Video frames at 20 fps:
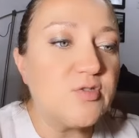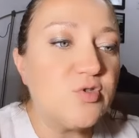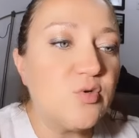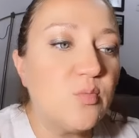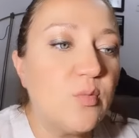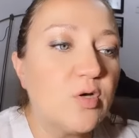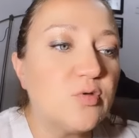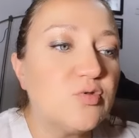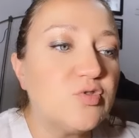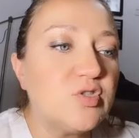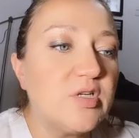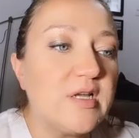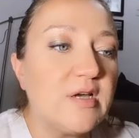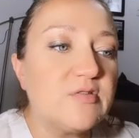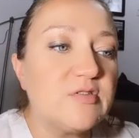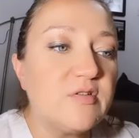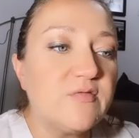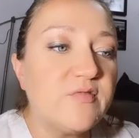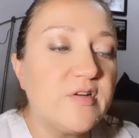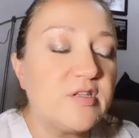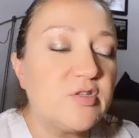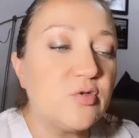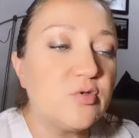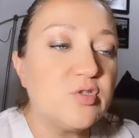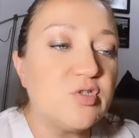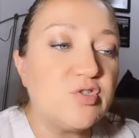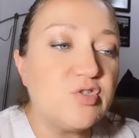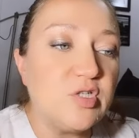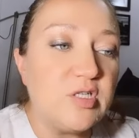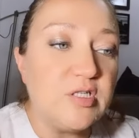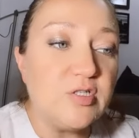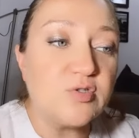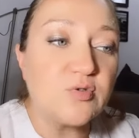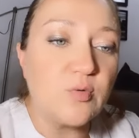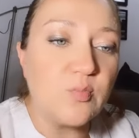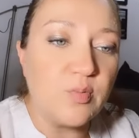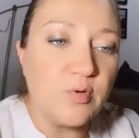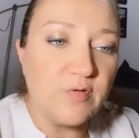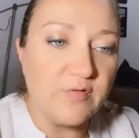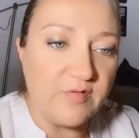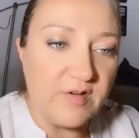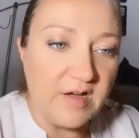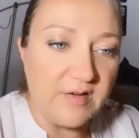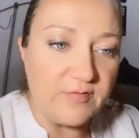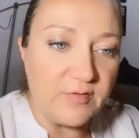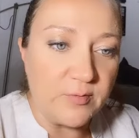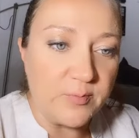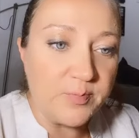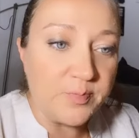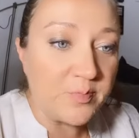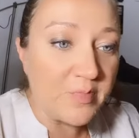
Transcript: de um modo geral, são fatores de risco provável.